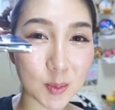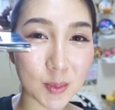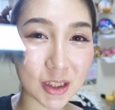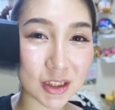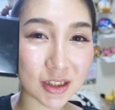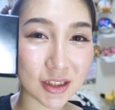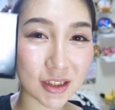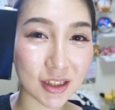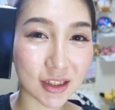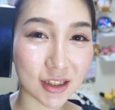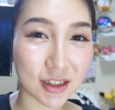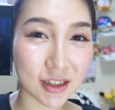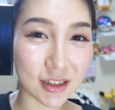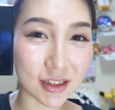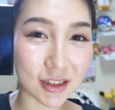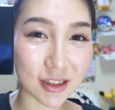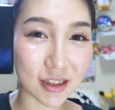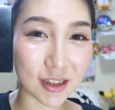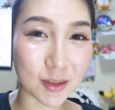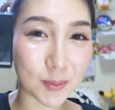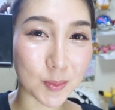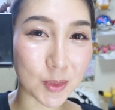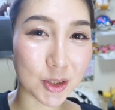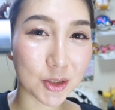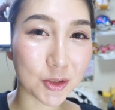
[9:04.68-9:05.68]
また、
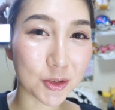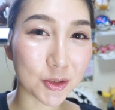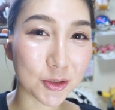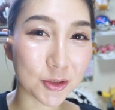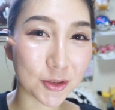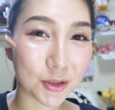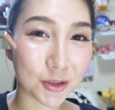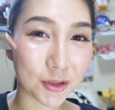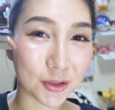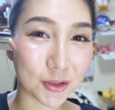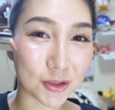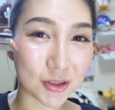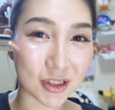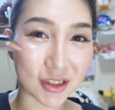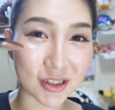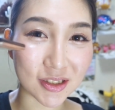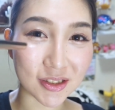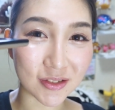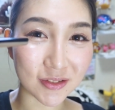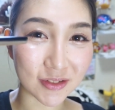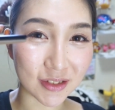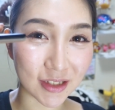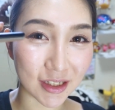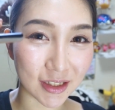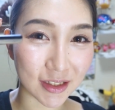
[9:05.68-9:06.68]
えー、魅力の一つで
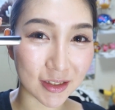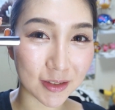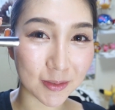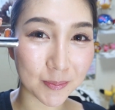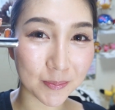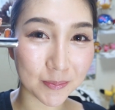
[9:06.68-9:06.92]
すよね。